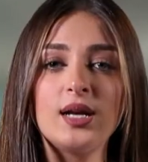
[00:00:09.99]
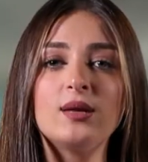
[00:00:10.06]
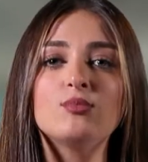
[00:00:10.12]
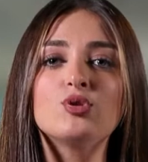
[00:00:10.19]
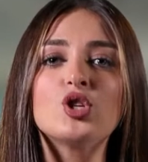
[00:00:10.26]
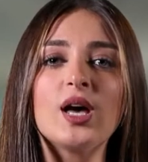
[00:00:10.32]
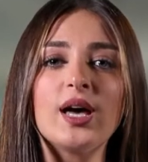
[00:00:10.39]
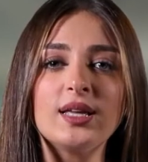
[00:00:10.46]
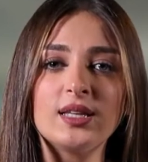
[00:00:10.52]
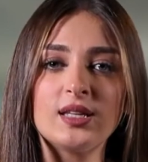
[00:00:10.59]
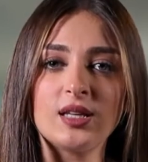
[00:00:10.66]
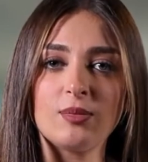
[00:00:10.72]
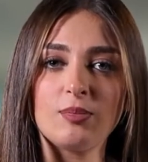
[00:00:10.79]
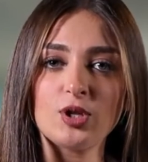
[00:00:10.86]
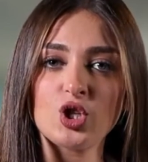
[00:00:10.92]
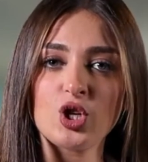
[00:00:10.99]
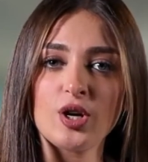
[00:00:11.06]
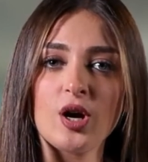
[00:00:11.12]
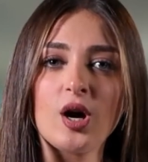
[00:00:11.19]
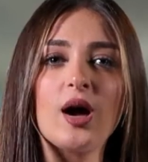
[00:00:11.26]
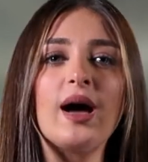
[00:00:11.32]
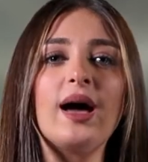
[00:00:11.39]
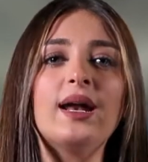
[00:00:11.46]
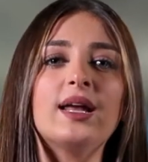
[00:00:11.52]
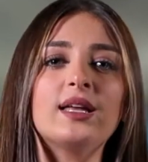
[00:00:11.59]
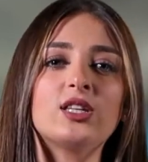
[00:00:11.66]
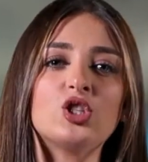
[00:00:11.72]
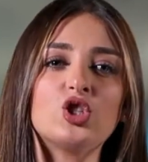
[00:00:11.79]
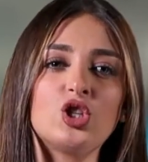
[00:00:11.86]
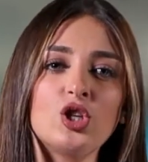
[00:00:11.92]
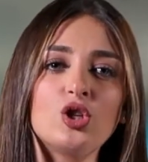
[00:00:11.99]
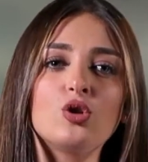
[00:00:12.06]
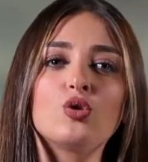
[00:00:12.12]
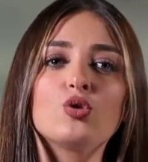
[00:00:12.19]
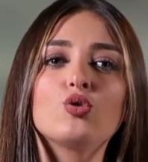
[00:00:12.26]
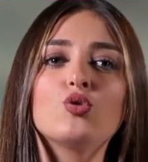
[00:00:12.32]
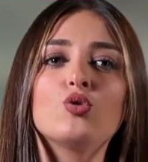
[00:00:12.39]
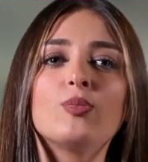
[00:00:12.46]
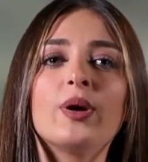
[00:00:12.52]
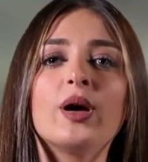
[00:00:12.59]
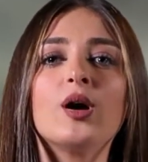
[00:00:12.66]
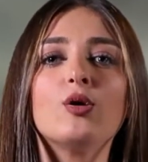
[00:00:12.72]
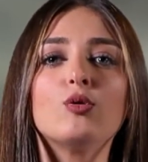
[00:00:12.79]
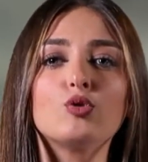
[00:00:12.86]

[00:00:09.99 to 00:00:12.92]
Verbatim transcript: لمساعدة البشرة على تجديد الرطوبة